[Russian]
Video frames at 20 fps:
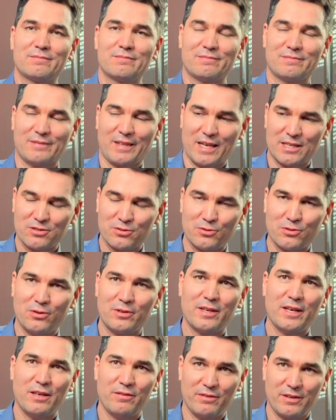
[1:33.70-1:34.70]

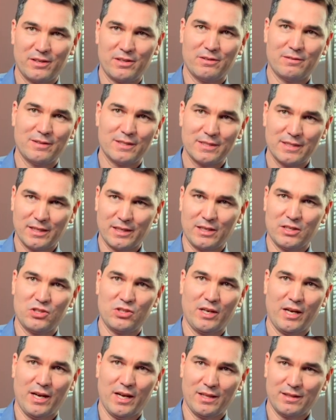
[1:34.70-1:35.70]
Насколько эффективно
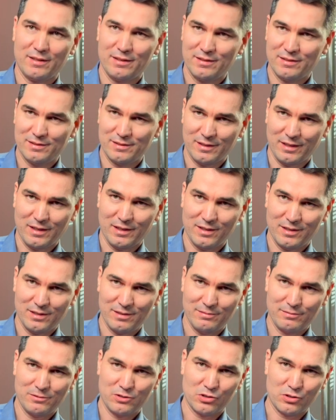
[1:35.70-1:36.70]
сокращаются
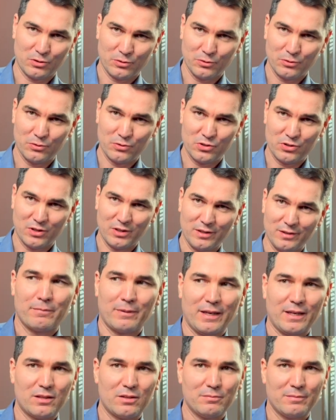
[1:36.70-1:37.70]
желудочки?
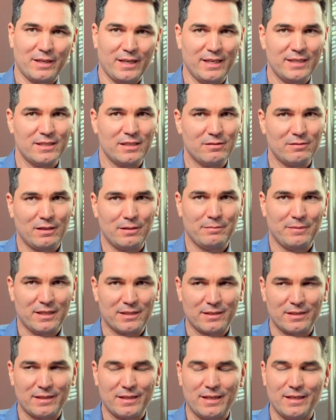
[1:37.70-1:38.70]
Поэтому эти два
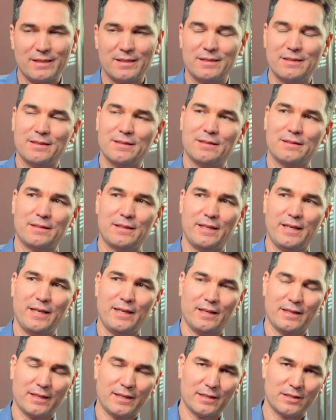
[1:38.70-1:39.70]
метода
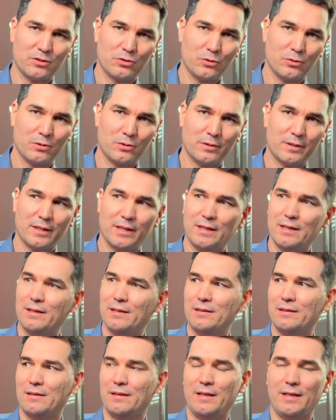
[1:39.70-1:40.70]
для кардиолога,
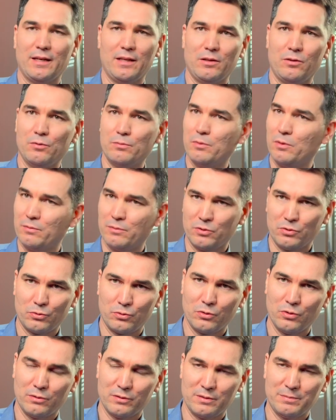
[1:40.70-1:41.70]
для любого
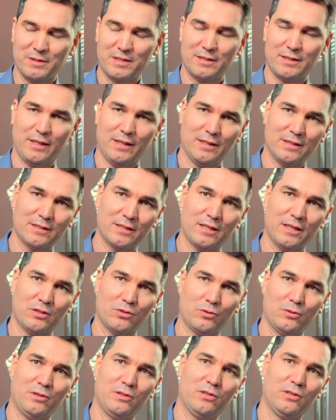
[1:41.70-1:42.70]
другого специалиста,
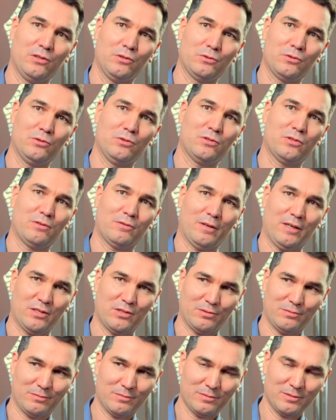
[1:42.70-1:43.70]
который интересуется
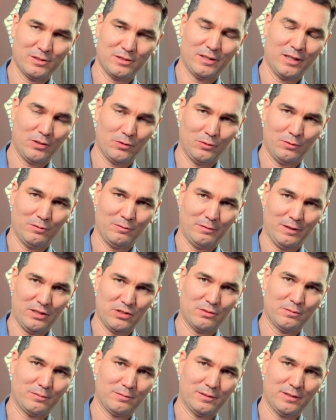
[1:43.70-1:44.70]
вашим здоровьем,
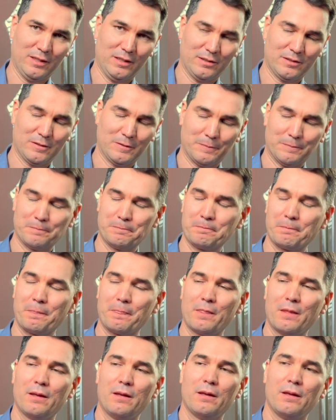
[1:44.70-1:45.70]
вашим сердцем,
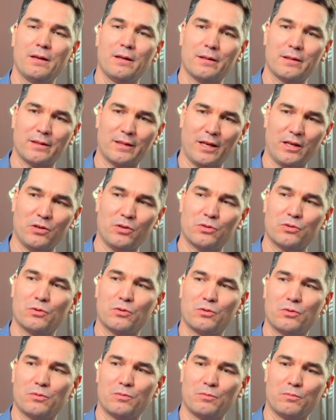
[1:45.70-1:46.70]
дает
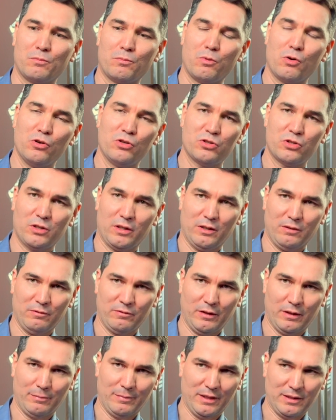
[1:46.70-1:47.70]
больше
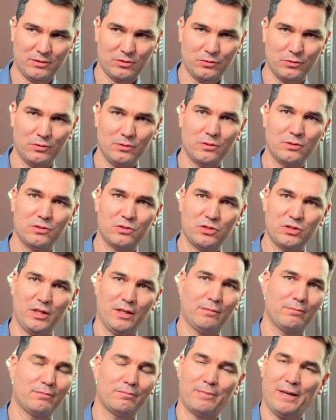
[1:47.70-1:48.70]
информацию,
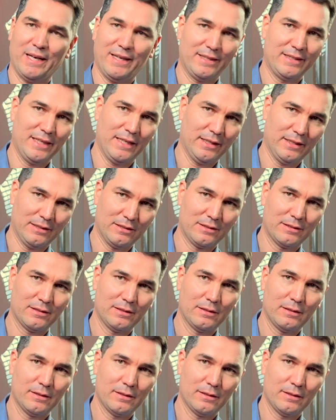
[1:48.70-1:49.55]
чем по отдельности.